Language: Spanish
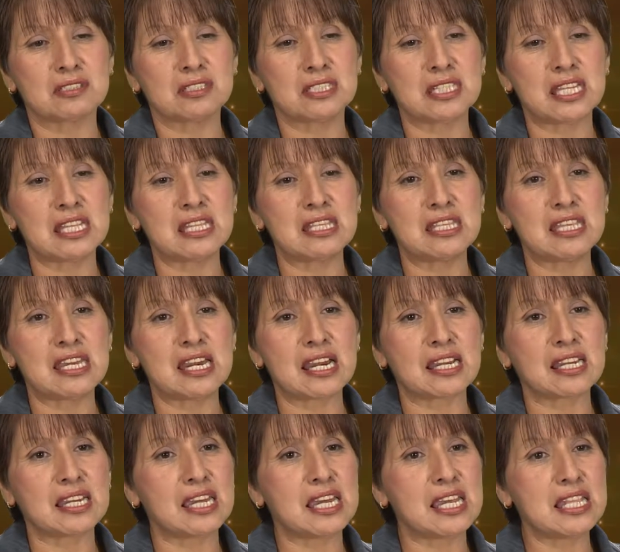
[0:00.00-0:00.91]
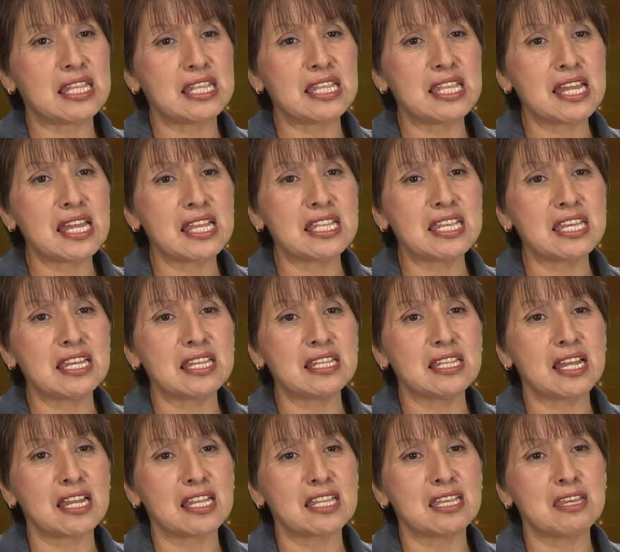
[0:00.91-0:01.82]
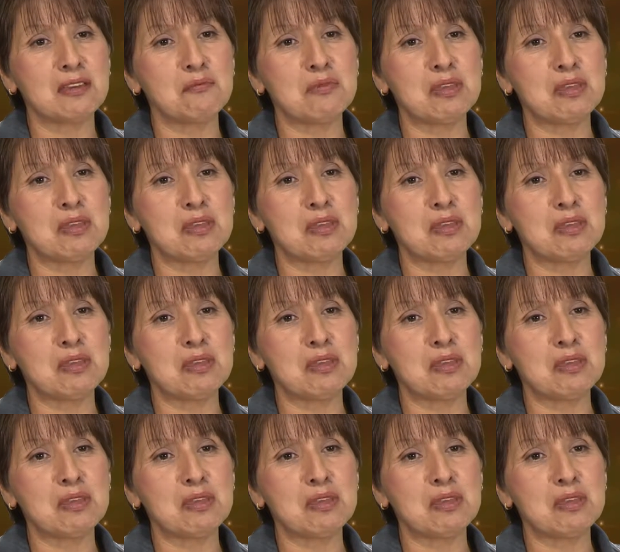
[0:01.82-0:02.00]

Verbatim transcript: sentía que nadie, nadie